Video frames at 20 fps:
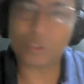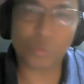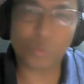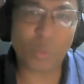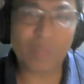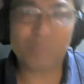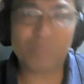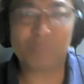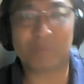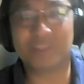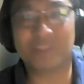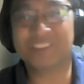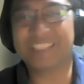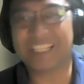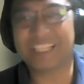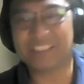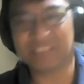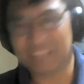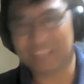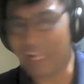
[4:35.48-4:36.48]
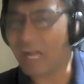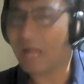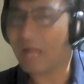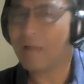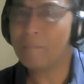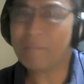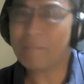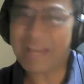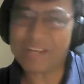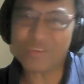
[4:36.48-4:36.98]
naka 12%
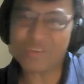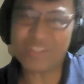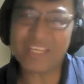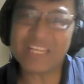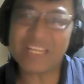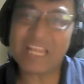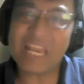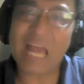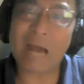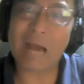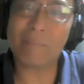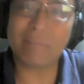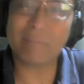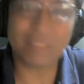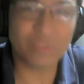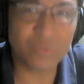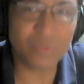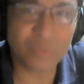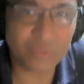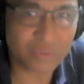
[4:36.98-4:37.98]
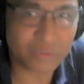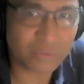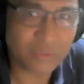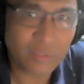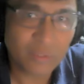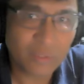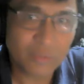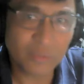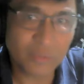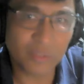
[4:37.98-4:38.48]
na. Paano niya nalaman
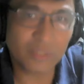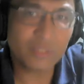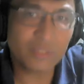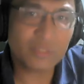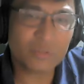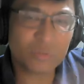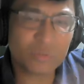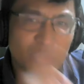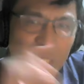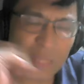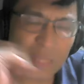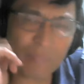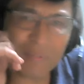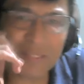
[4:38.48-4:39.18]
'yun, no? So